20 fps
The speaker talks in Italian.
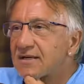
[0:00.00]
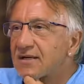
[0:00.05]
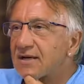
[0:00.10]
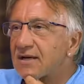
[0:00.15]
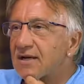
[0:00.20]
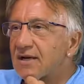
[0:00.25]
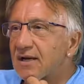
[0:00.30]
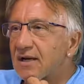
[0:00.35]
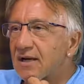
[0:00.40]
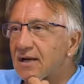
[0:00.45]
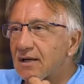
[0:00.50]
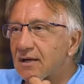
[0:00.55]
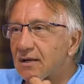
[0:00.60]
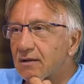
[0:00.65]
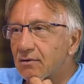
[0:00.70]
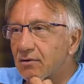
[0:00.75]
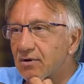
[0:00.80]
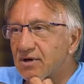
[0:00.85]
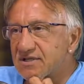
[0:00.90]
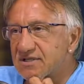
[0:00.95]
Uh,
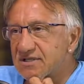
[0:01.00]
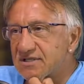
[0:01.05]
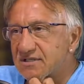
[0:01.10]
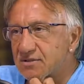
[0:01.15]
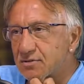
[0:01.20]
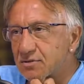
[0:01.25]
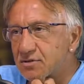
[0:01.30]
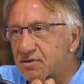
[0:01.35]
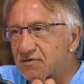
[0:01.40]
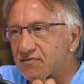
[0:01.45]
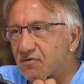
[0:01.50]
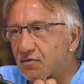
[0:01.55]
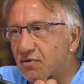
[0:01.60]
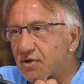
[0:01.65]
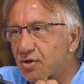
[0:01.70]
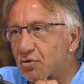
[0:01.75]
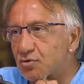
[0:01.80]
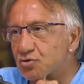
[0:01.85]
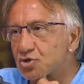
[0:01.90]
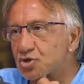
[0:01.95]
non esiste, queste
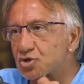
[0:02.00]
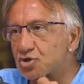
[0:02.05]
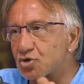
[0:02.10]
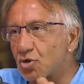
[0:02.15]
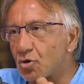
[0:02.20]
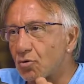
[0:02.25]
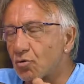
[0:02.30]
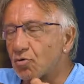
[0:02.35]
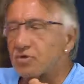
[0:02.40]
follie non ci sto.